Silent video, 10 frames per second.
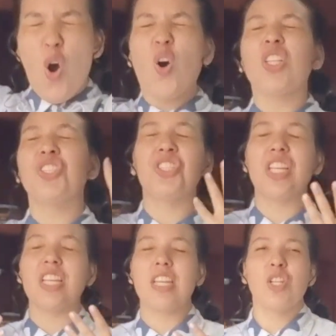
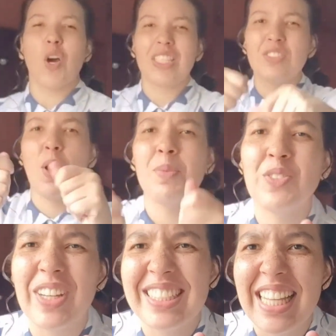Hoje nós vamos
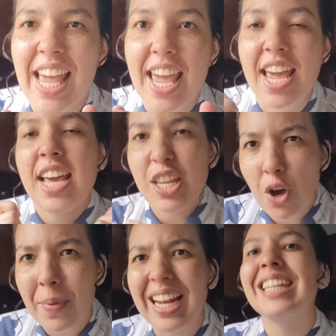fazer em
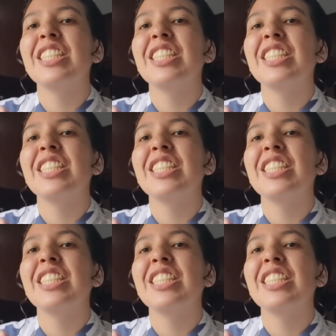homenagem